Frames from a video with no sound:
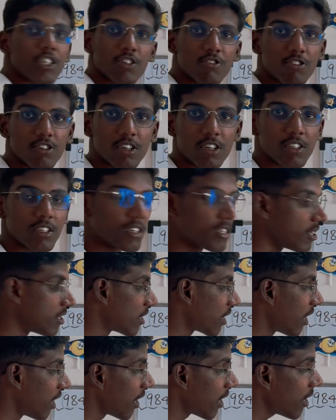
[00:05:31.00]
வருஷ வருஷம் எடுத்துகிட்டு
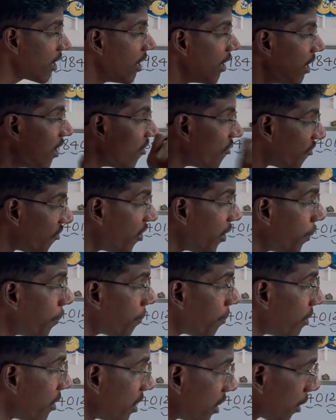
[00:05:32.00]
இருந்திருக்காங்க ஃபீ
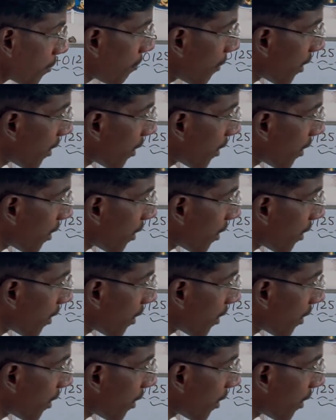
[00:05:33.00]
பெர் இயர்